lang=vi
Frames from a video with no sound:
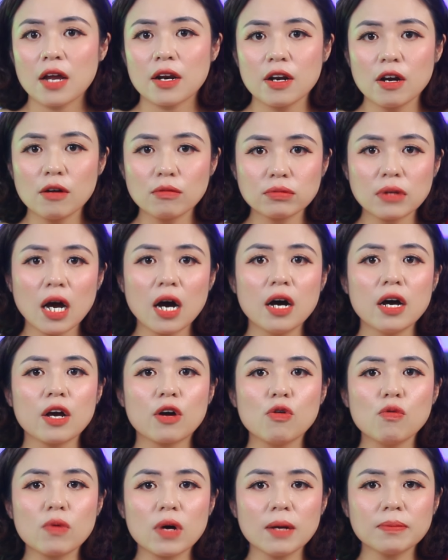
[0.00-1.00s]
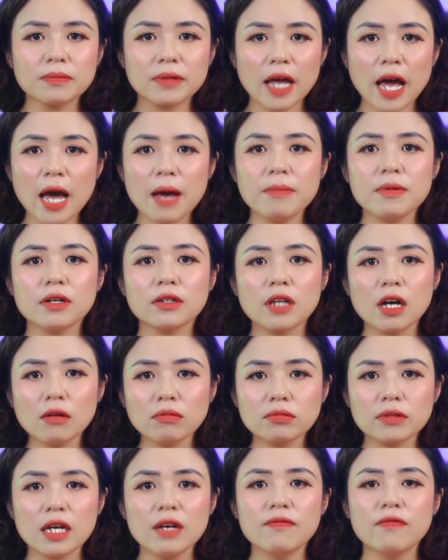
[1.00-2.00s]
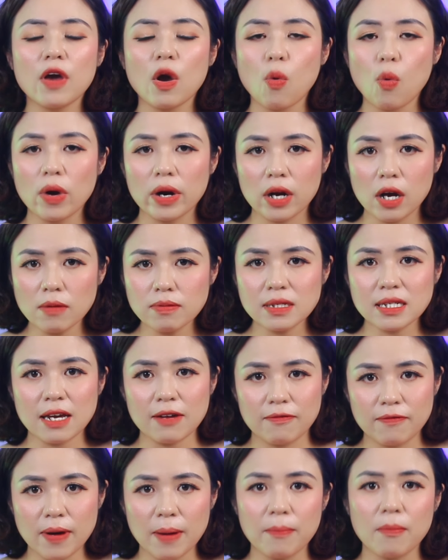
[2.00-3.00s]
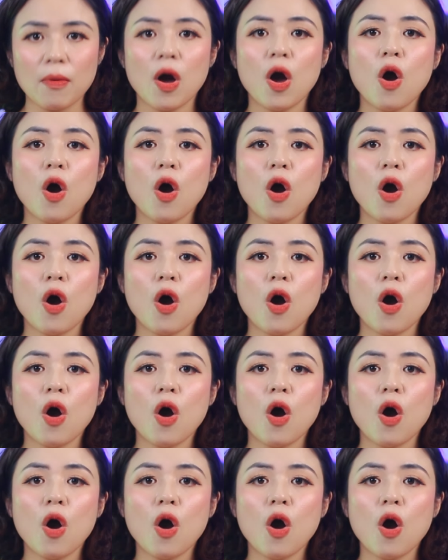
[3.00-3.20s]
Đồng thời cung cấp thêm những thông tin về nguồn gốc sản phẩm,